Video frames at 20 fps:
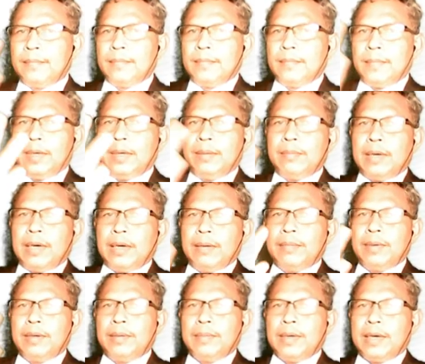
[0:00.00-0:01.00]
บายบาย
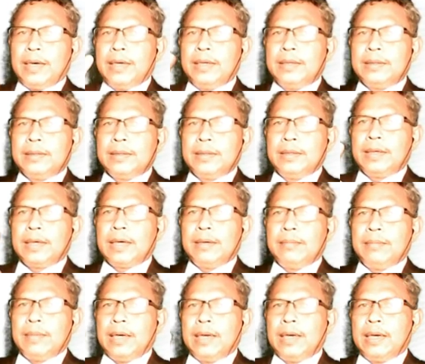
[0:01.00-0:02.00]
บายบายเจอกัน
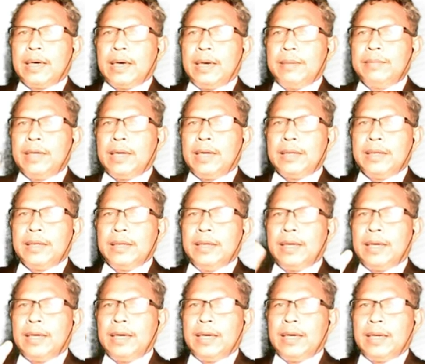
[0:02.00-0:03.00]
ใหม่นะครับ อย่าทิ้ง
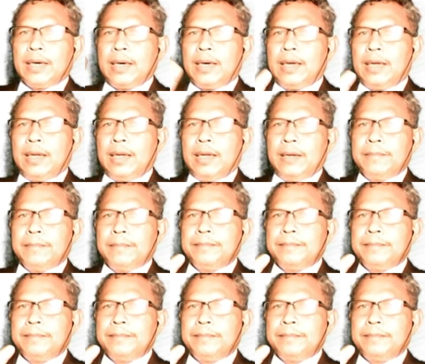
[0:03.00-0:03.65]
กันนะครับ